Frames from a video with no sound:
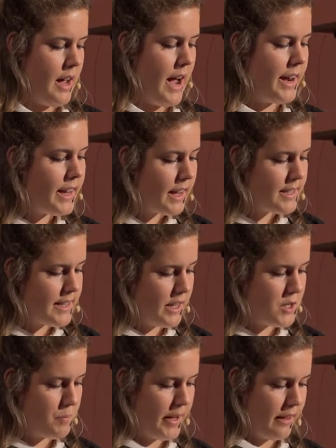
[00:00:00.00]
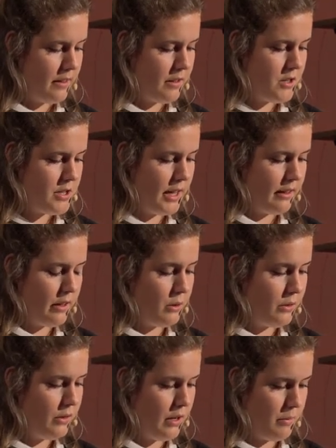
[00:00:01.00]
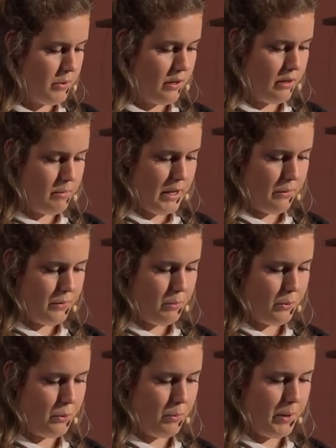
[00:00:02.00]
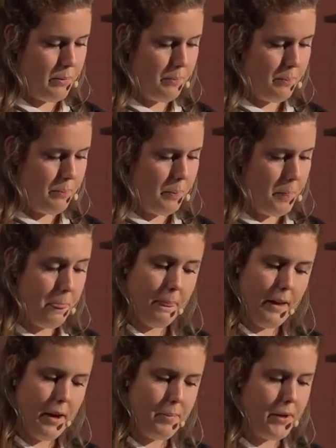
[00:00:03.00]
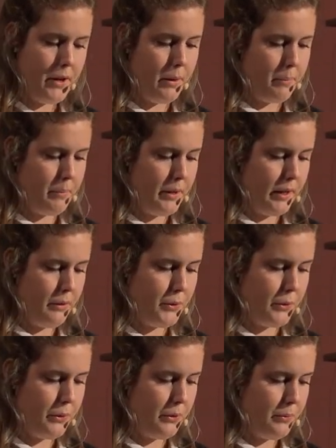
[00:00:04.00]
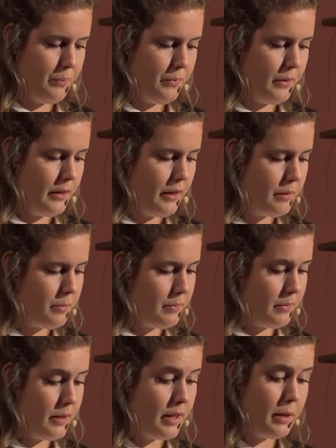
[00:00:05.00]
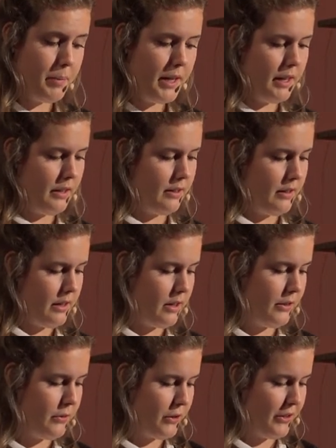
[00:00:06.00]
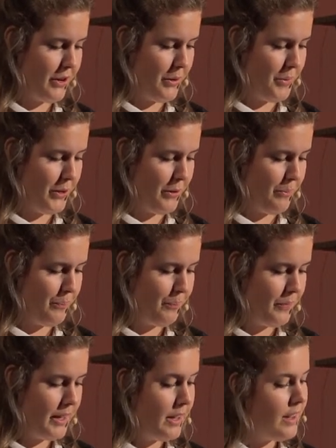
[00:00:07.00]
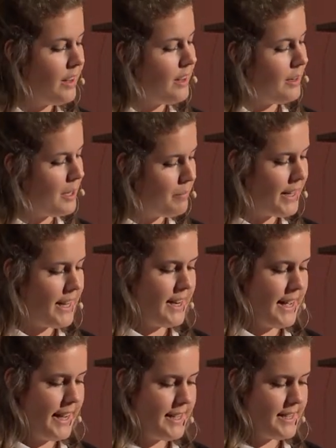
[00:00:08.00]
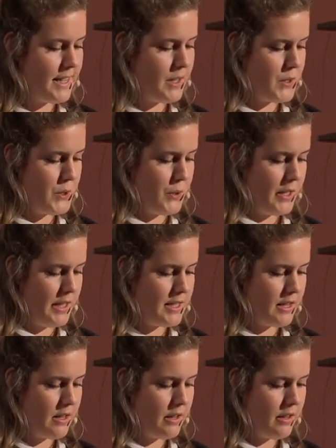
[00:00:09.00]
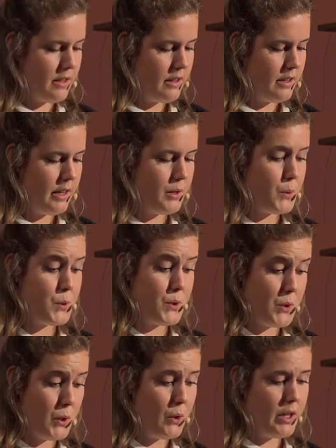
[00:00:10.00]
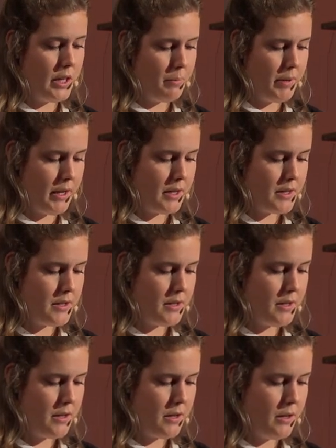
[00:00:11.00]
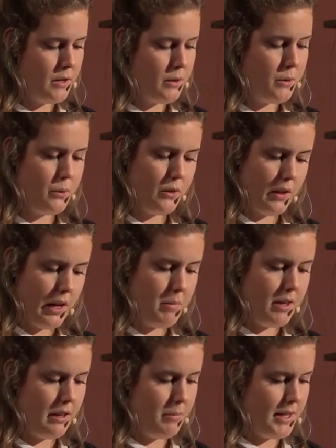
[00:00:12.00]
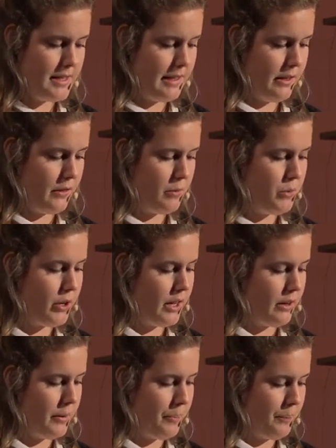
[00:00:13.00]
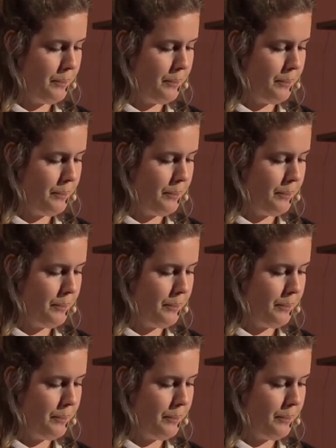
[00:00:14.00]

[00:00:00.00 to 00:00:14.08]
Einige Zeit später stellte Gott Abraham auf die Probe. Abraham, rief Gott. Ich, hier bin ich, antwortete Abraham. Nimm deinen einzigen Sohn Isaac, den du so lieb hast, und geh mit ihm ins Land Moria